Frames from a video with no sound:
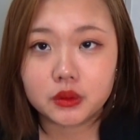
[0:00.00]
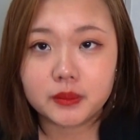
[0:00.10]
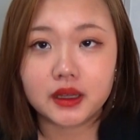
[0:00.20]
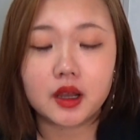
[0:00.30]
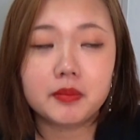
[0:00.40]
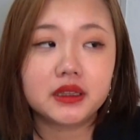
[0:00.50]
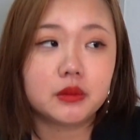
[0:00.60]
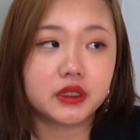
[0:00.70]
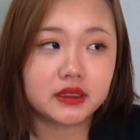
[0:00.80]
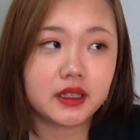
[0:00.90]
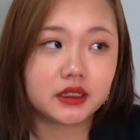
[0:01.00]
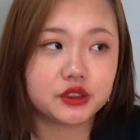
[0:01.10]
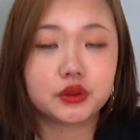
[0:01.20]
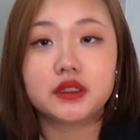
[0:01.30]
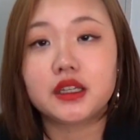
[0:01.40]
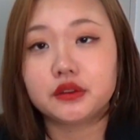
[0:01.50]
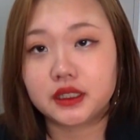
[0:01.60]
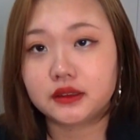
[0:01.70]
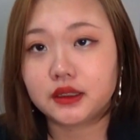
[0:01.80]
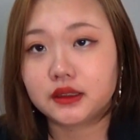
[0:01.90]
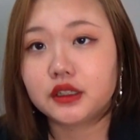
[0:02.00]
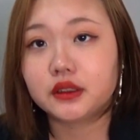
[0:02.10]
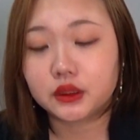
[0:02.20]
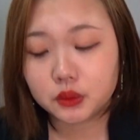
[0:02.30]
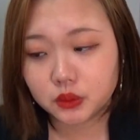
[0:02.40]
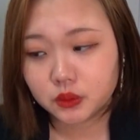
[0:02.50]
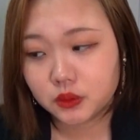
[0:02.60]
まあ頑張ってもできないからしょうがないよねってなるけど